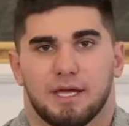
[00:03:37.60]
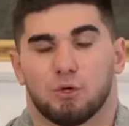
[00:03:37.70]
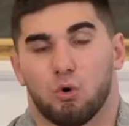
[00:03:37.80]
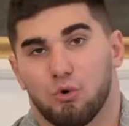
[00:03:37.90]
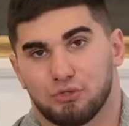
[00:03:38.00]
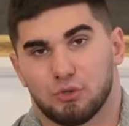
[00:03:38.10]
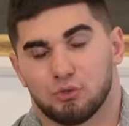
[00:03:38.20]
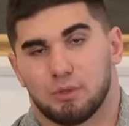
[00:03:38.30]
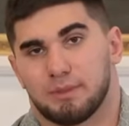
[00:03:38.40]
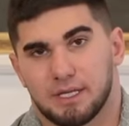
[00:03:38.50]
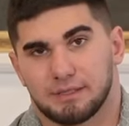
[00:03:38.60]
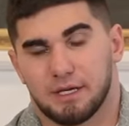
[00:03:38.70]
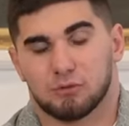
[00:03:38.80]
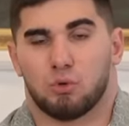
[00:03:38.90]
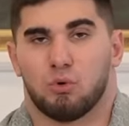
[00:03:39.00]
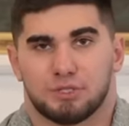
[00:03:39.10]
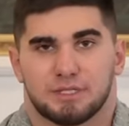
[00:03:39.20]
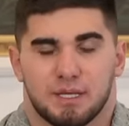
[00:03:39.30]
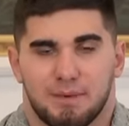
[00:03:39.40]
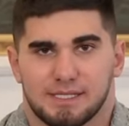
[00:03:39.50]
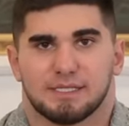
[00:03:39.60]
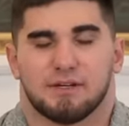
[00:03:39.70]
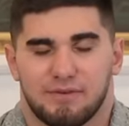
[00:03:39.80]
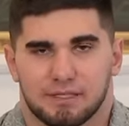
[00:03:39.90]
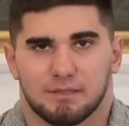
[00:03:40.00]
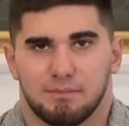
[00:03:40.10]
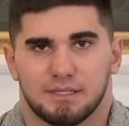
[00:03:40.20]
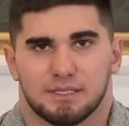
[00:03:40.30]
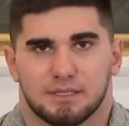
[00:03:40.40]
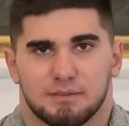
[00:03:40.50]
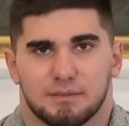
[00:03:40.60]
Это очень удобно для тех, кто хочет заниматься товарным бизнесом.